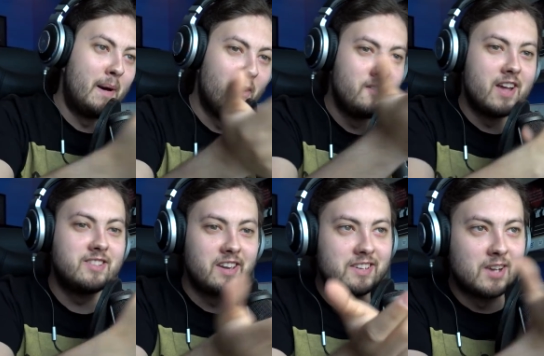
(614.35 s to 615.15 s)

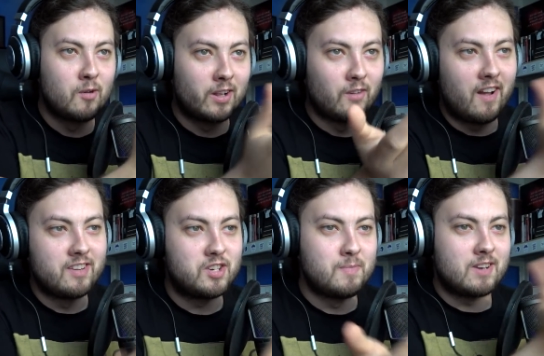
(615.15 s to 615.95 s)
Panowie, dzięki za
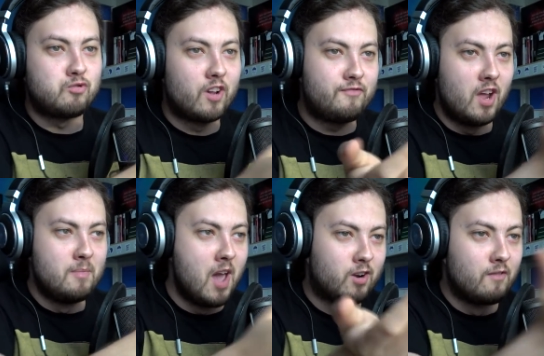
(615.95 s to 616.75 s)
uratowanie śmiesznych
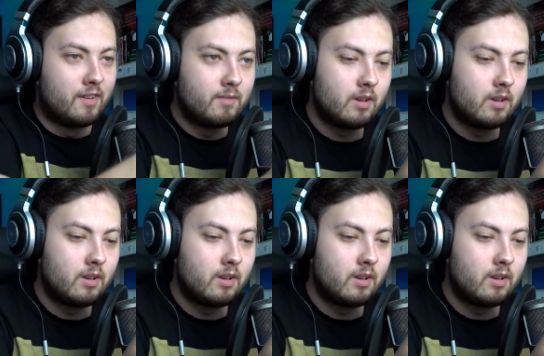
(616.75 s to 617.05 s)
filmików...